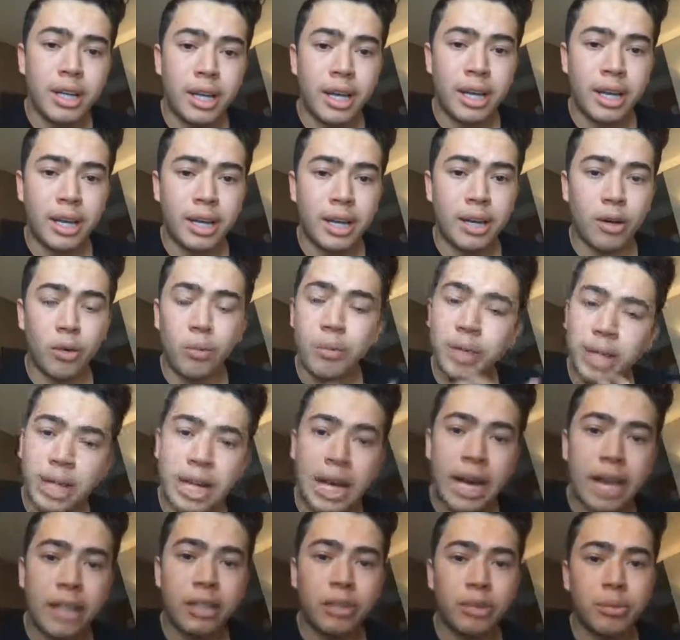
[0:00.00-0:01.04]
é,
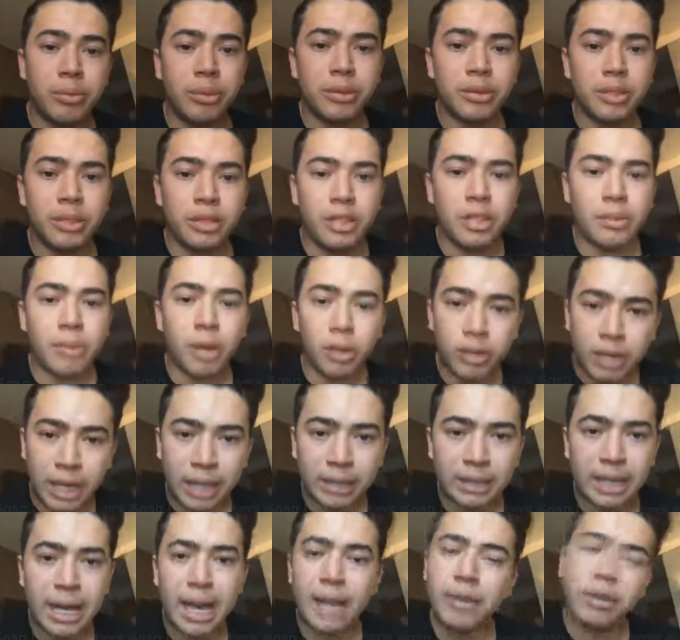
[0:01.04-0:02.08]
humilhado, eu me senti
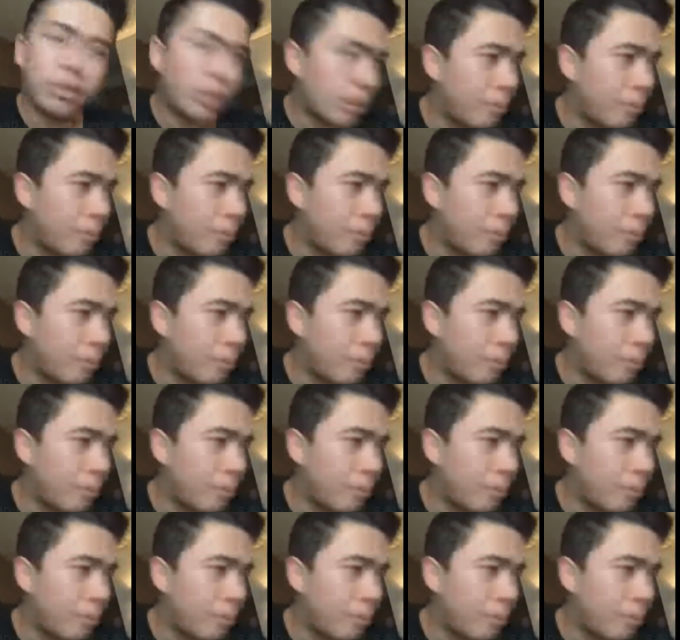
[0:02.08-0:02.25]
maltratado,